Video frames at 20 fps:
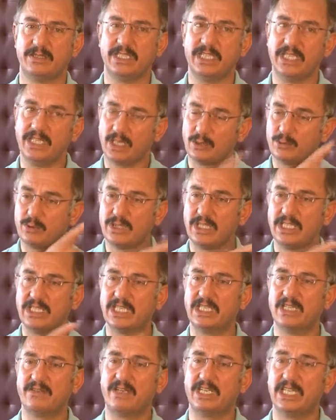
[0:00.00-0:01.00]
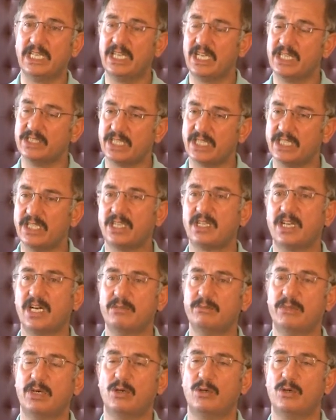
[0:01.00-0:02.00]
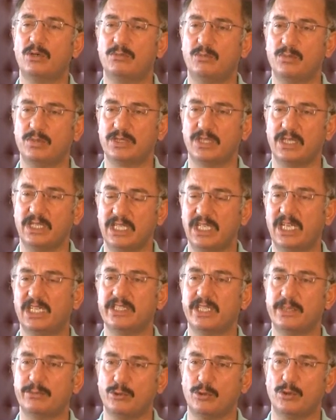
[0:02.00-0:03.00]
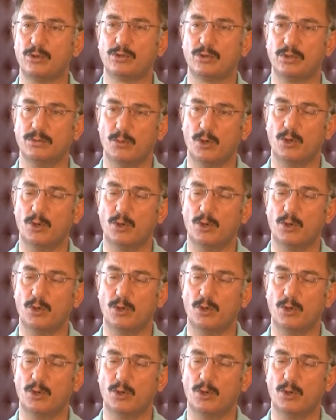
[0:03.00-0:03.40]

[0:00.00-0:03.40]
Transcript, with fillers: yine Yakutiye'de de var İlhanlardan kalma o işte İlhanlar biliyorsunuz